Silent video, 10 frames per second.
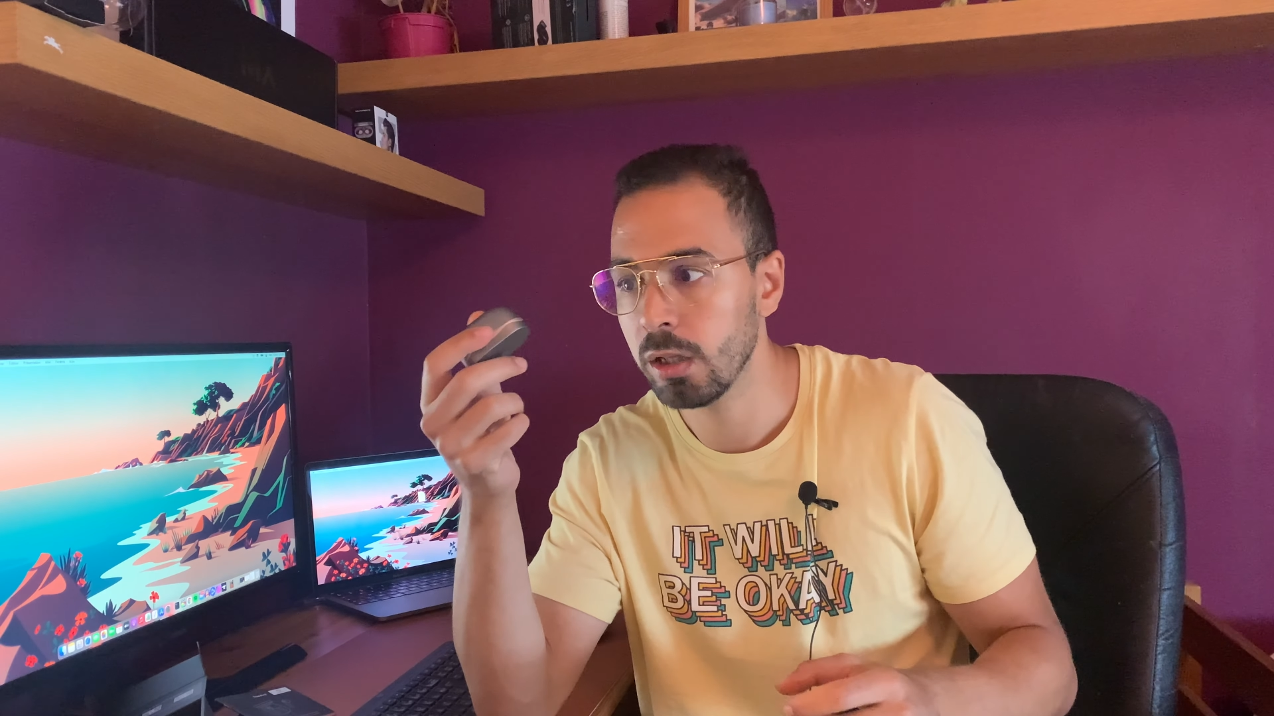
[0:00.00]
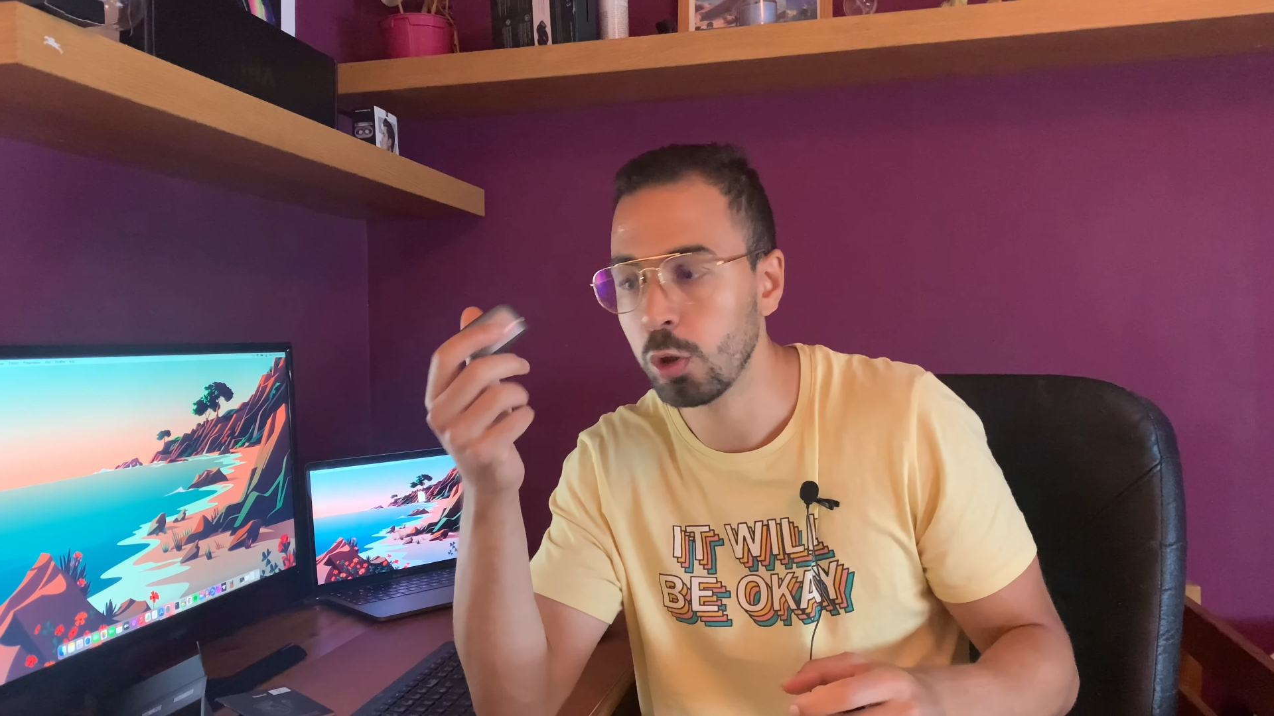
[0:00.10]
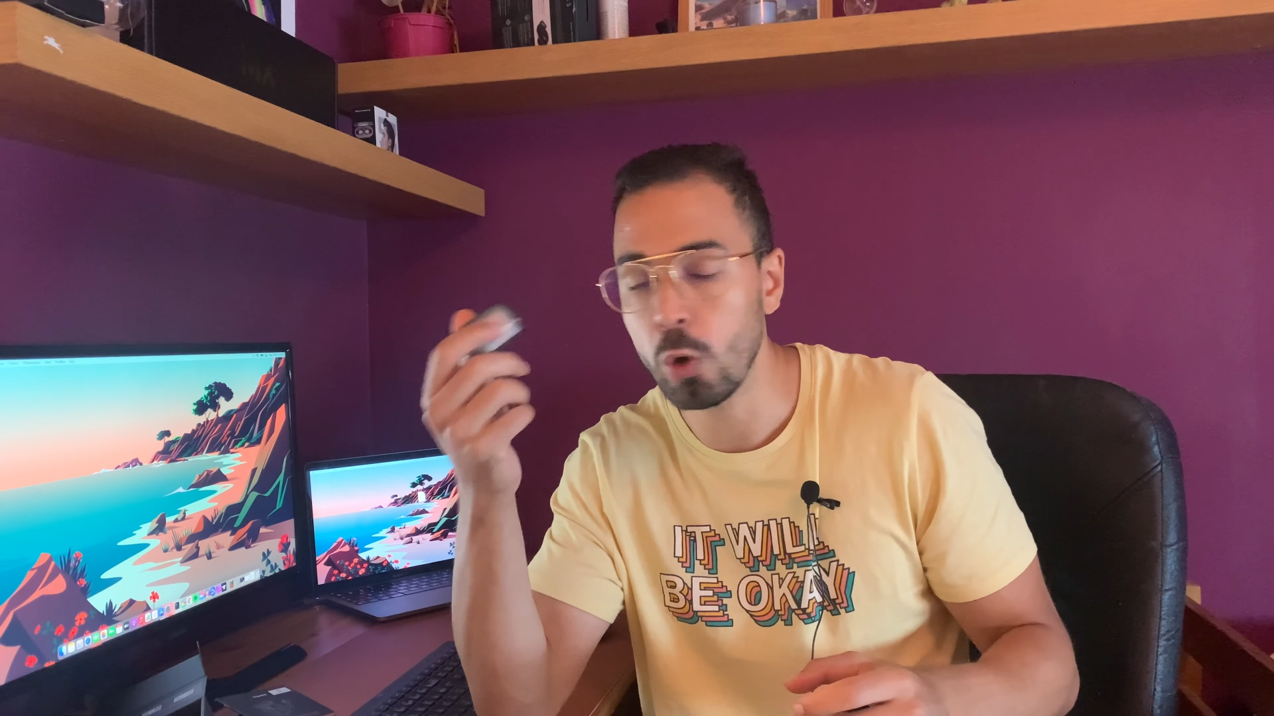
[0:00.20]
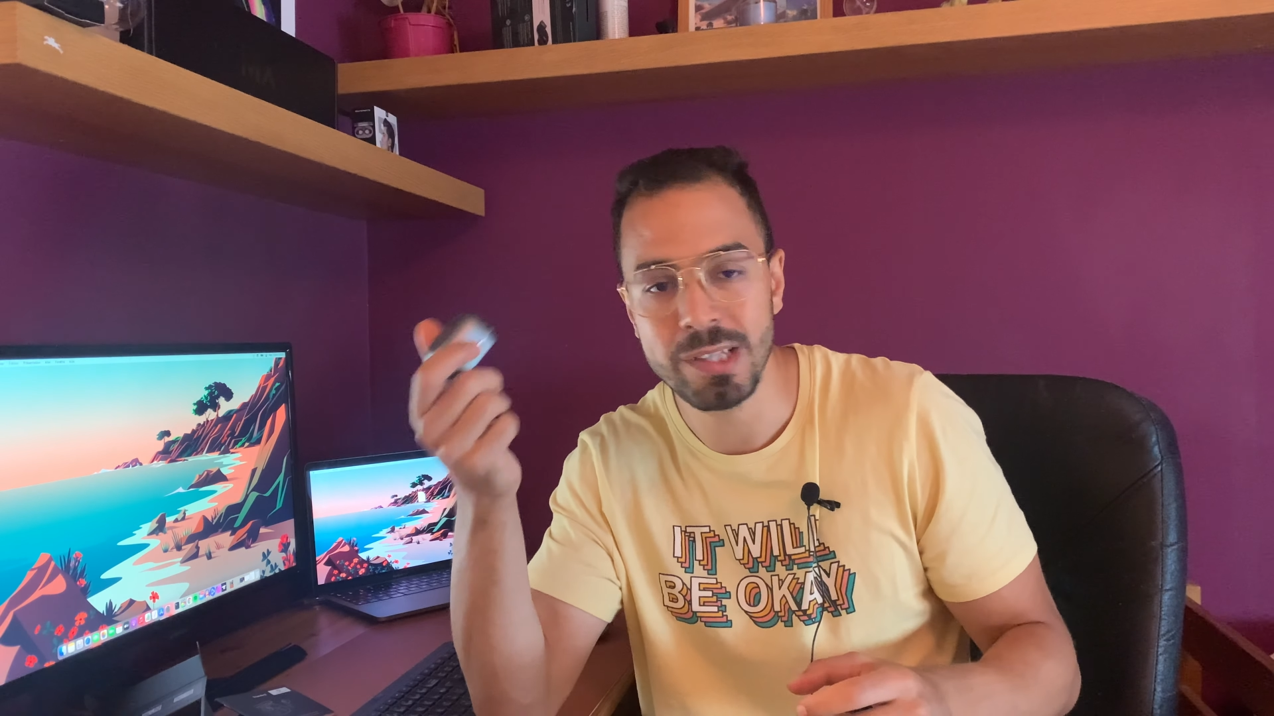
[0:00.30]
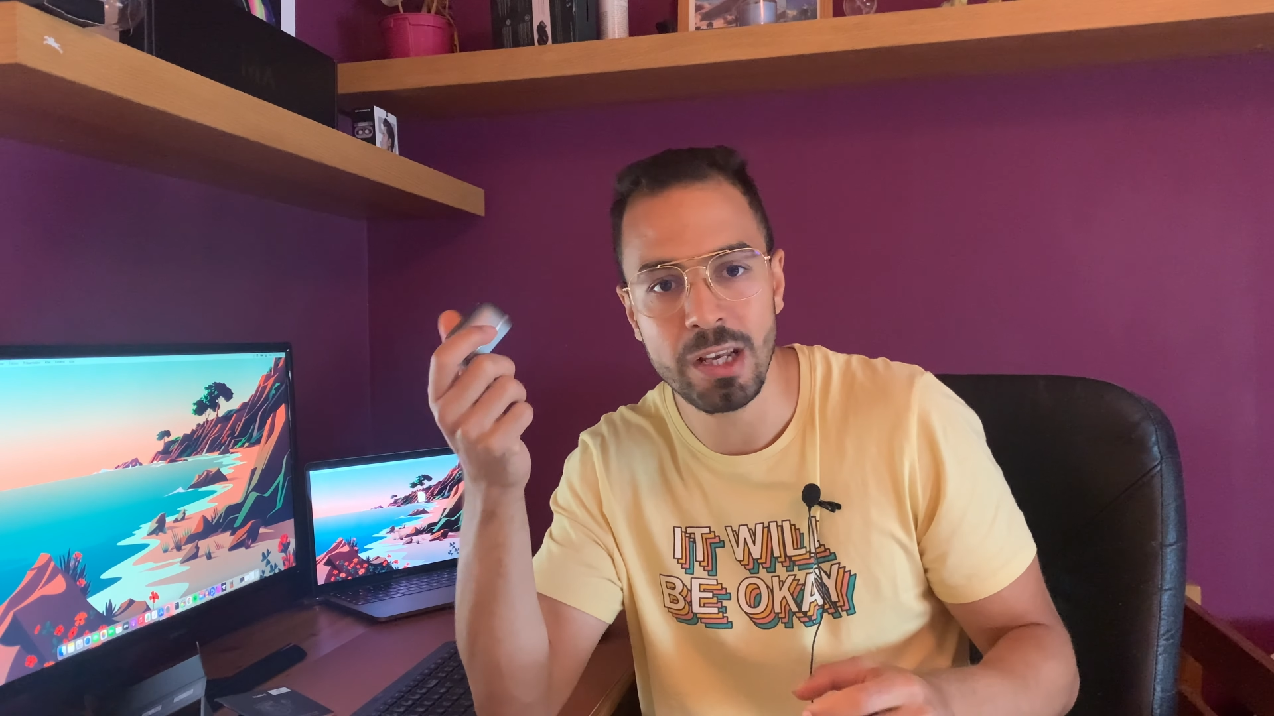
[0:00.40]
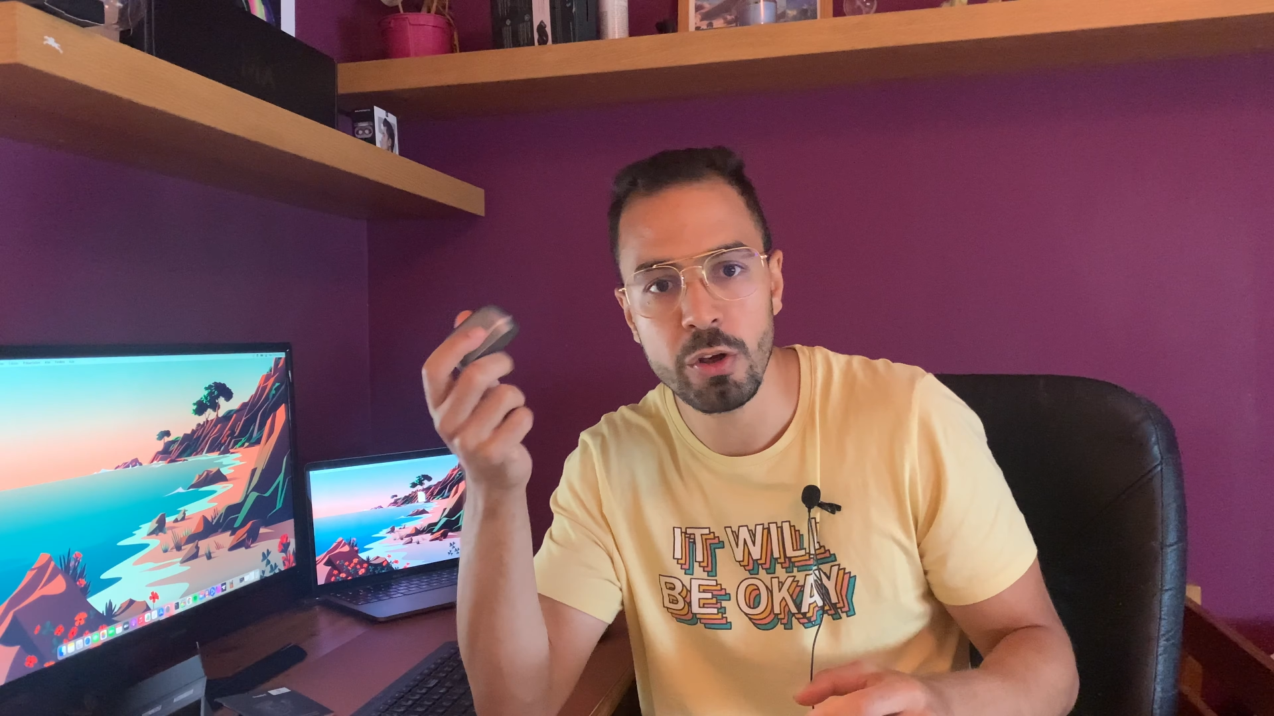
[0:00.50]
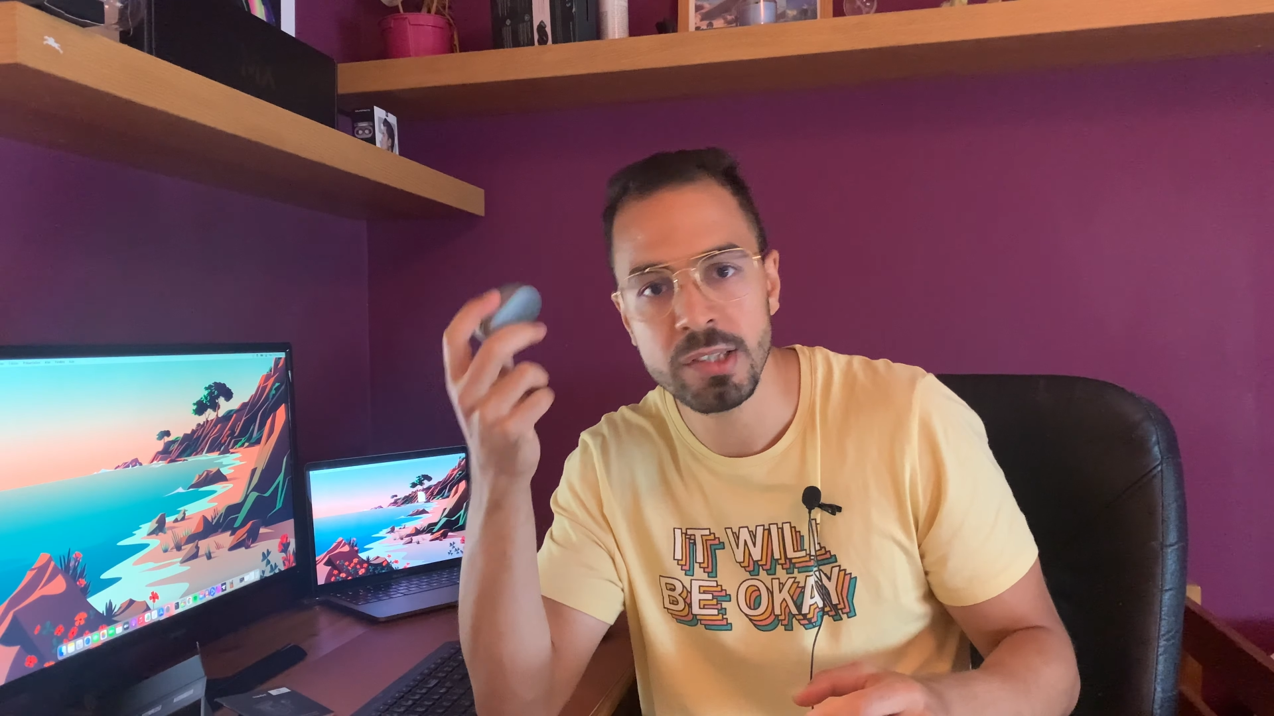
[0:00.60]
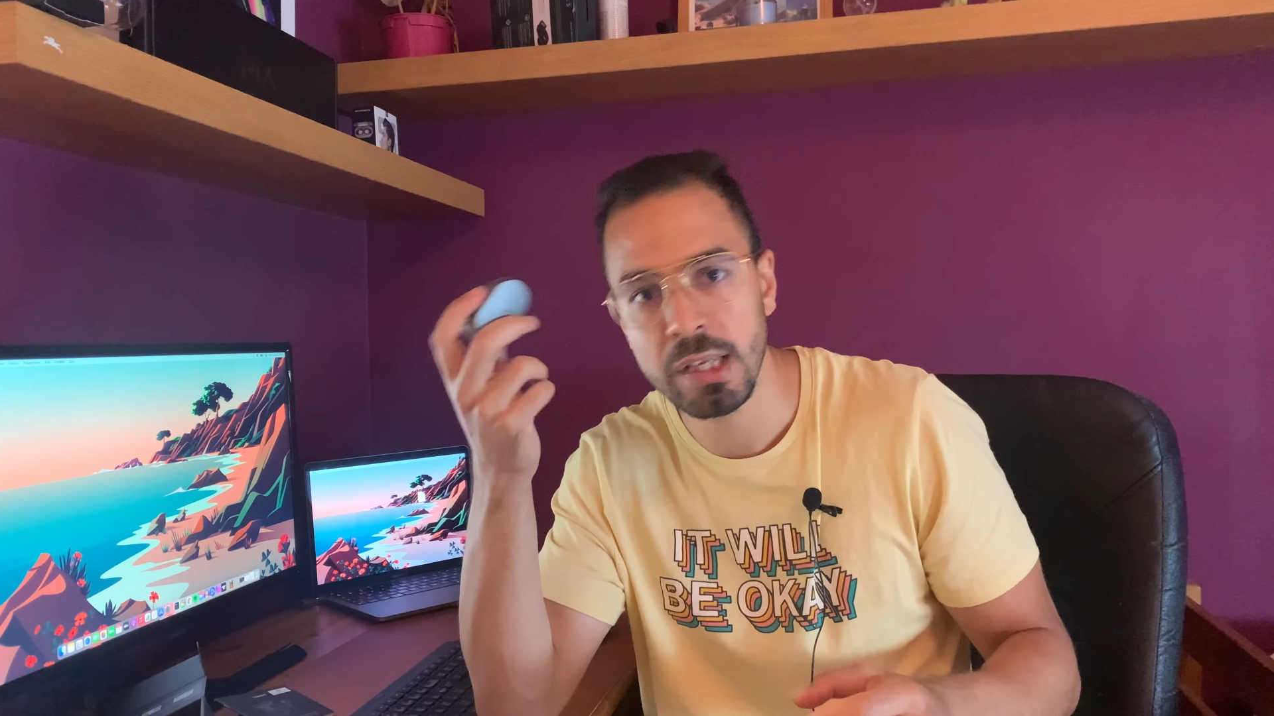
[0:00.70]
35 heures,